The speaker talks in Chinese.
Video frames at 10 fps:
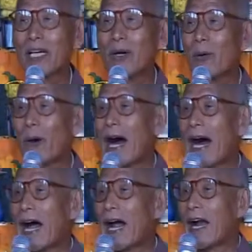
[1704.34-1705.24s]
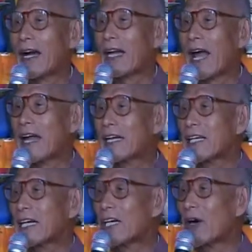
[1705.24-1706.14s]
不能还，来
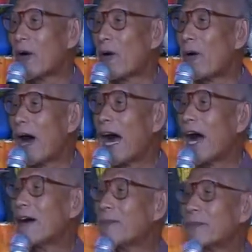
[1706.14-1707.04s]
生要还。